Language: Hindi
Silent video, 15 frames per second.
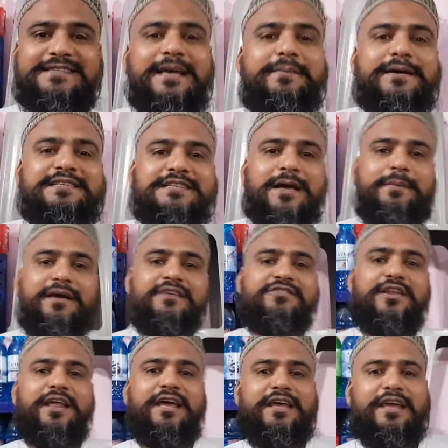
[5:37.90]
के बच्चे बेच
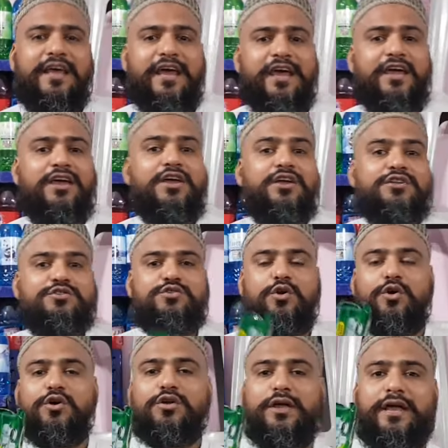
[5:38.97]
रहे हैं ये दो
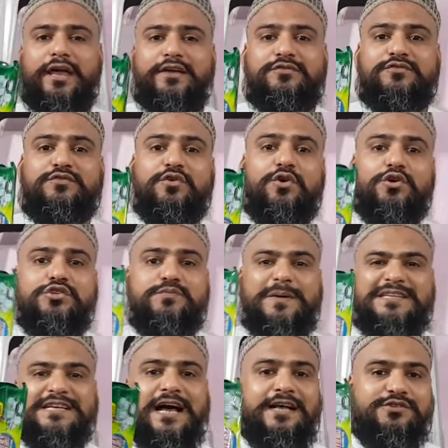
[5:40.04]
एक सौ
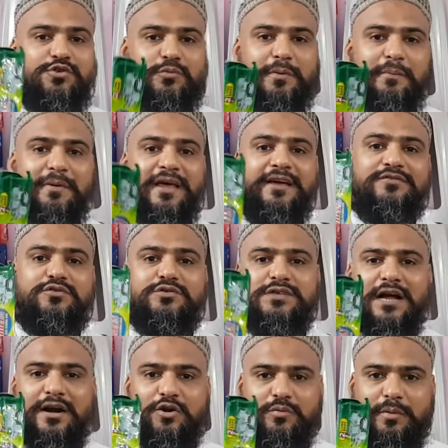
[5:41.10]
पचास रुपये में एक सौ
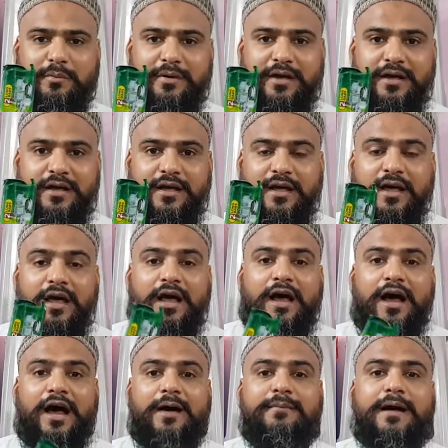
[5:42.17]
साठ रुपये में अच्छा
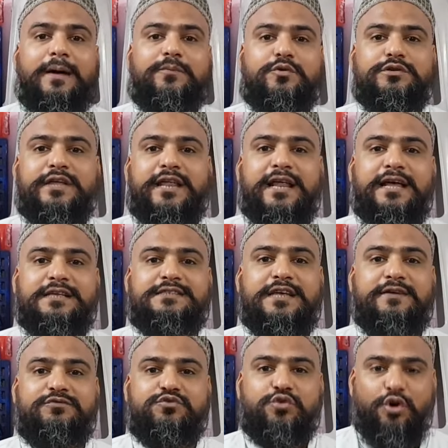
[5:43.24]
हम आपको दे रहे हैं
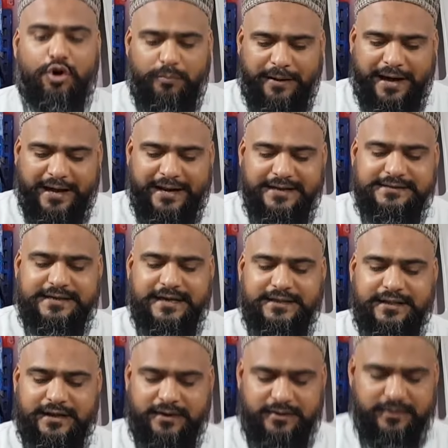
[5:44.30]
सिर्फ दो बार हैं इसके
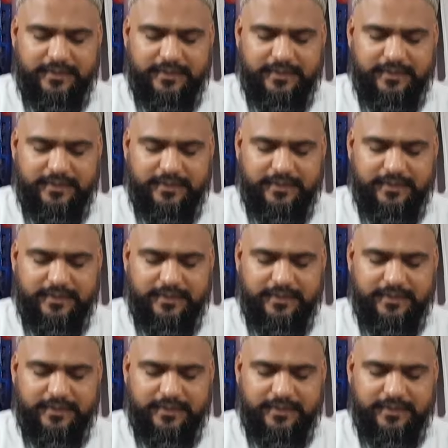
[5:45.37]
अंदर